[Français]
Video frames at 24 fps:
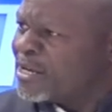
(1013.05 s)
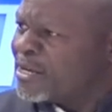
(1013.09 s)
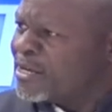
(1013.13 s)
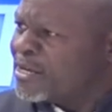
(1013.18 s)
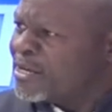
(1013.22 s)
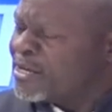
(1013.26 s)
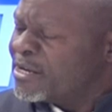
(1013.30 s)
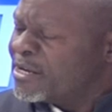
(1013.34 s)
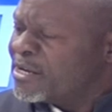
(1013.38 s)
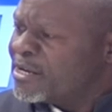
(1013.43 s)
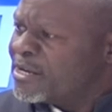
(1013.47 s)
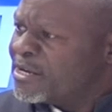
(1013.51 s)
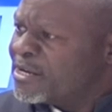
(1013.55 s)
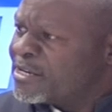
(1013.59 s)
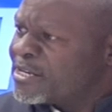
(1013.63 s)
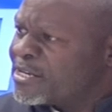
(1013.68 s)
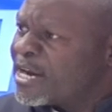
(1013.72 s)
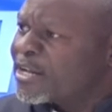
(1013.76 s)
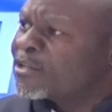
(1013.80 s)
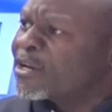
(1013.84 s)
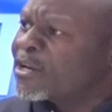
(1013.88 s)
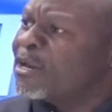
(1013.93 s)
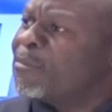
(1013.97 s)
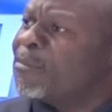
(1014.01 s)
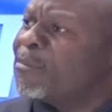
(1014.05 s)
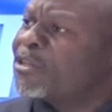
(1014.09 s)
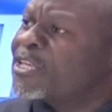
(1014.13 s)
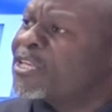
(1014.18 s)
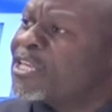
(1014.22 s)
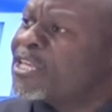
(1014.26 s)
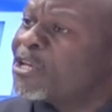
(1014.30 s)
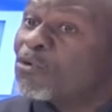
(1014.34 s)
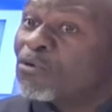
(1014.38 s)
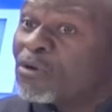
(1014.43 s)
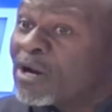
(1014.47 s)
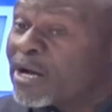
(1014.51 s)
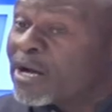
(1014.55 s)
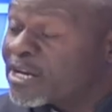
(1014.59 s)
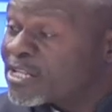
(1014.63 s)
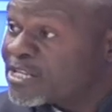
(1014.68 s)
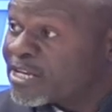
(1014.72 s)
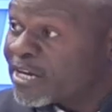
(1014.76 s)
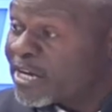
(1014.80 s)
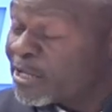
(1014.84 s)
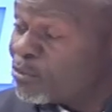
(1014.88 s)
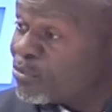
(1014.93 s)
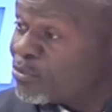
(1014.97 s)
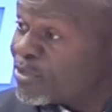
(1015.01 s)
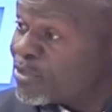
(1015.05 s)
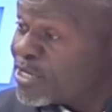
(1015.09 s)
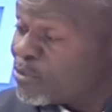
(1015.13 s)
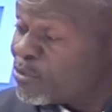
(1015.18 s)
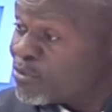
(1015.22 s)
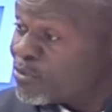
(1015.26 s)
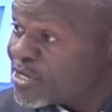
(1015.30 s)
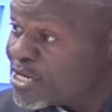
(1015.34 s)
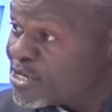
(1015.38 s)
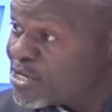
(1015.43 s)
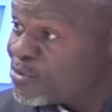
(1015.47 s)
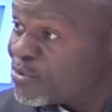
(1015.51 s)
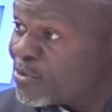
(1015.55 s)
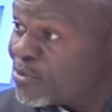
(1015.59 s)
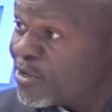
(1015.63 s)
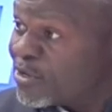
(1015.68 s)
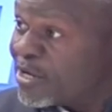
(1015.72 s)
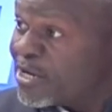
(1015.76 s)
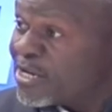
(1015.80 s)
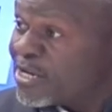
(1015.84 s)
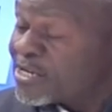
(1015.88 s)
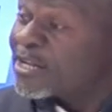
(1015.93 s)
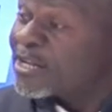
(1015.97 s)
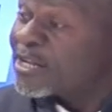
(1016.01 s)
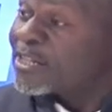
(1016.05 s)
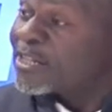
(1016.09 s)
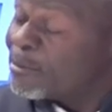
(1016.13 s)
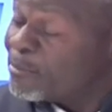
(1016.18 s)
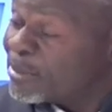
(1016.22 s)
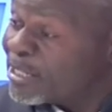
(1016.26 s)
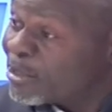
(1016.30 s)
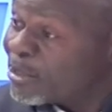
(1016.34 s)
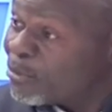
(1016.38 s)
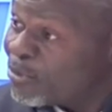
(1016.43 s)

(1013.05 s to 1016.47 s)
c'est entre les mains de qui qu'on a retiré toutes ces concessions C'est entre les mains des Rwandais,